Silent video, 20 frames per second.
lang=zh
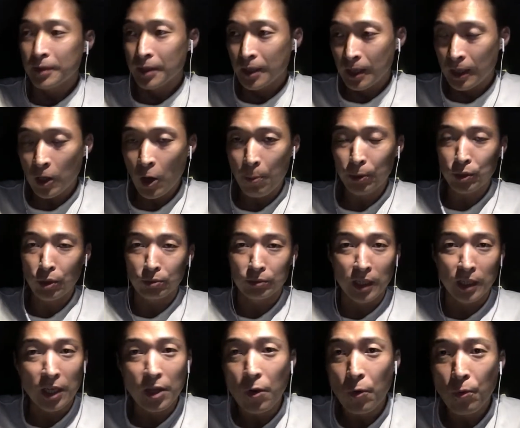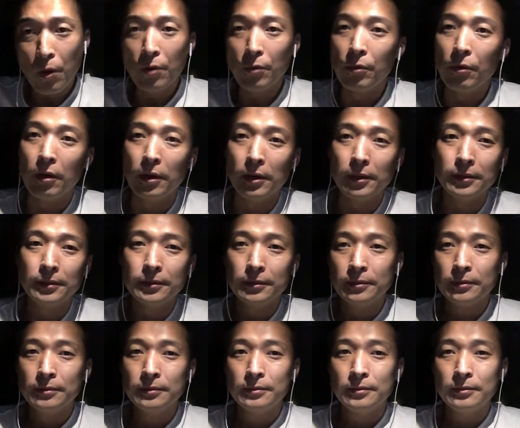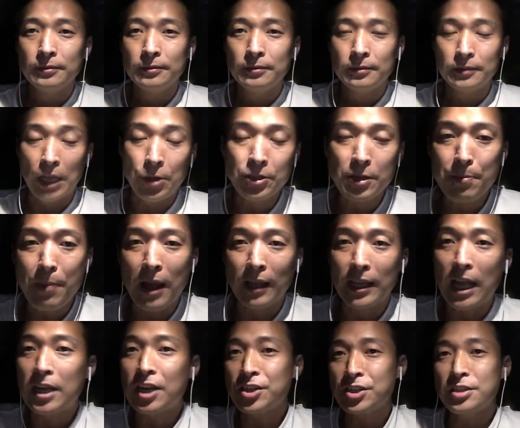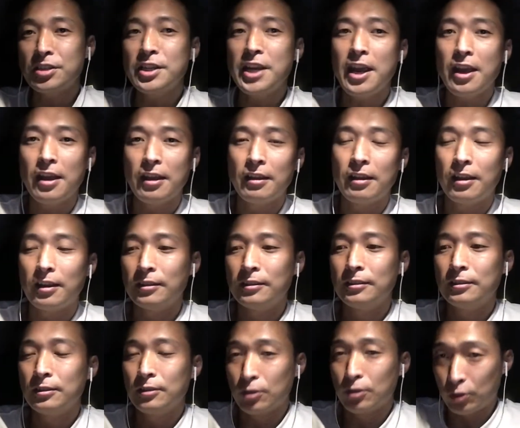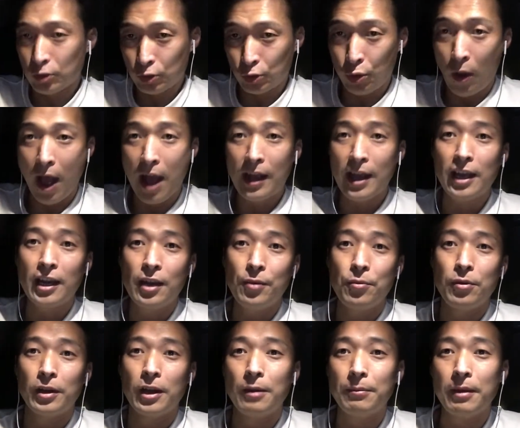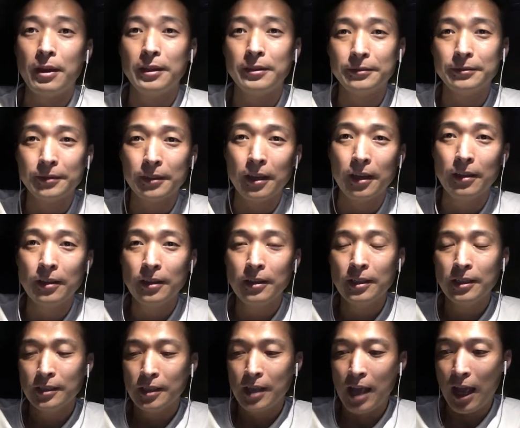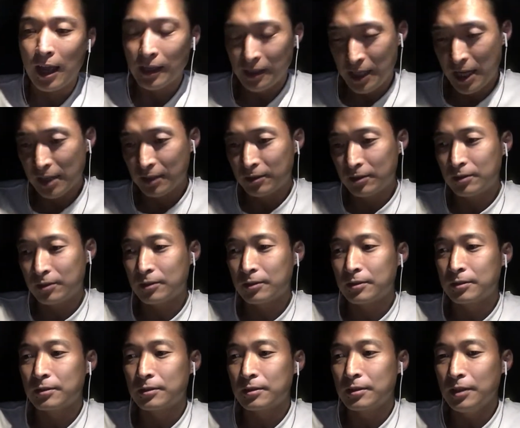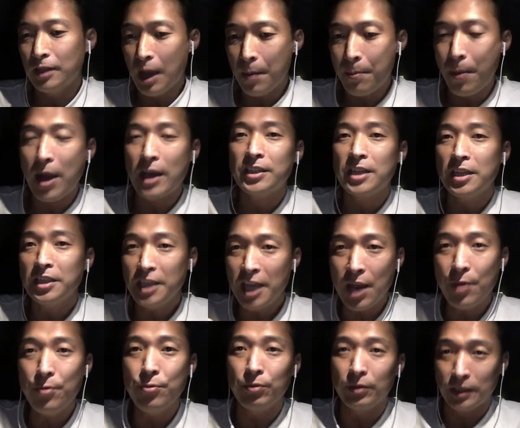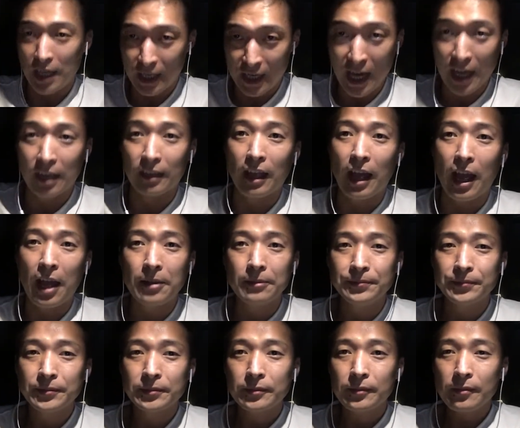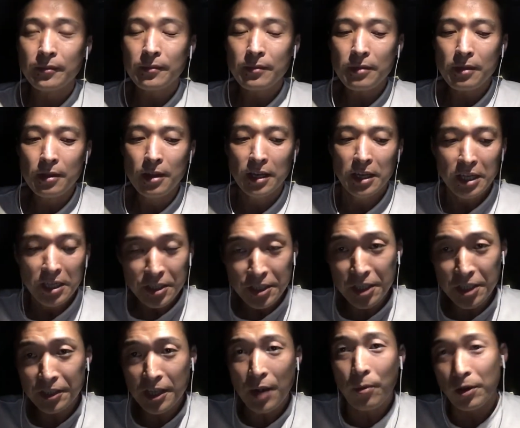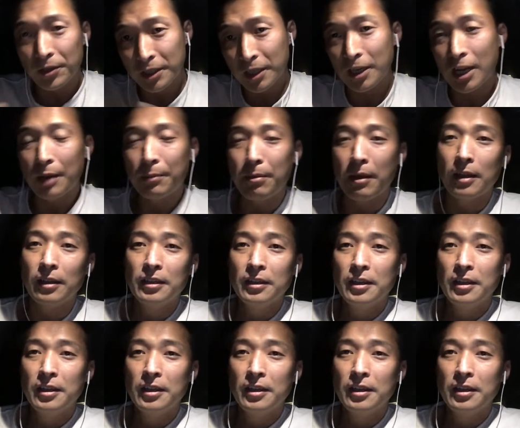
有不懂的问我，等于是把他的事业啊传给了我老板啊，也也把一些业务也给了他啊。今天我这个老板